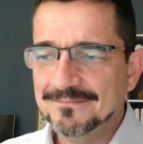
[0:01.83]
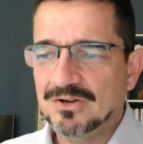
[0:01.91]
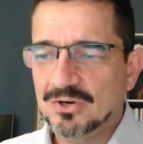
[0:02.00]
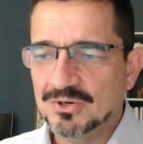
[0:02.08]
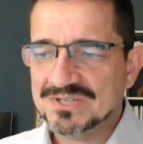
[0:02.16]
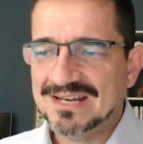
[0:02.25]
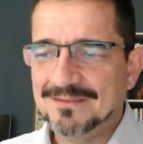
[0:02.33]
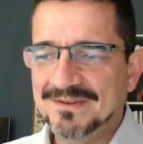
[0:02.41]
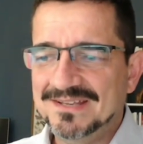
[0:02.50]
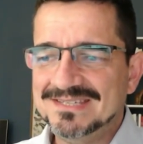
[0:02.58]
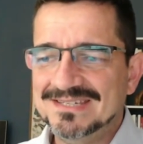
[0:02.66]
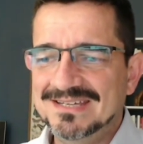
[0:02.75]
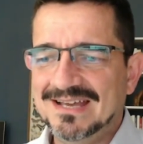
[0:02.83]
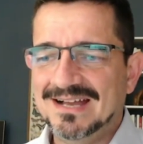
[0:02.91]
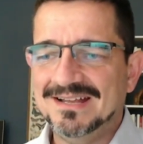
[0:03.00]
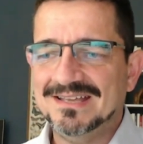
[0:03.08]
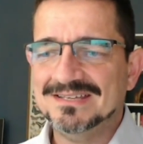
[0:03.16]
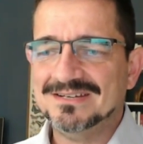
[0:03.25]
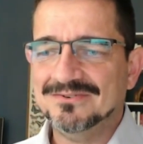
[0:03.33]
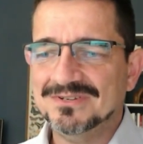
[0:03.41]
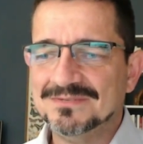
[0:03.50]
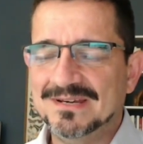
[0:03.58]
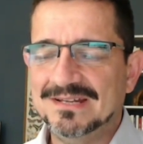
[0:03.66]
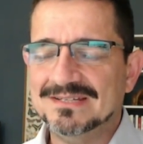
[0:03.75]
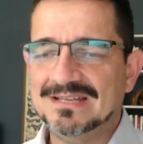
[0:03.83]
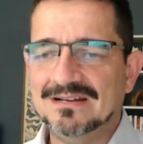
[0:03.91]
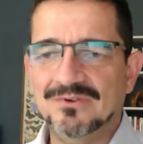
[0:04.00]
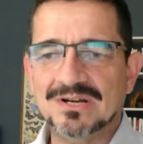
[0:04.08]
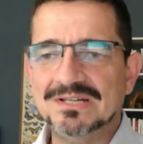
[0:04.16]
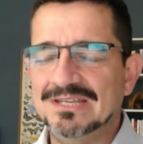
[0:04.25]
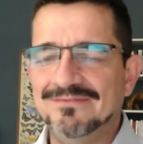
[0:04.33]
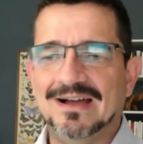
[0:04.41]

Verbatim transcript: Cosa ne pensi anche se non ho esperienza lavorativa?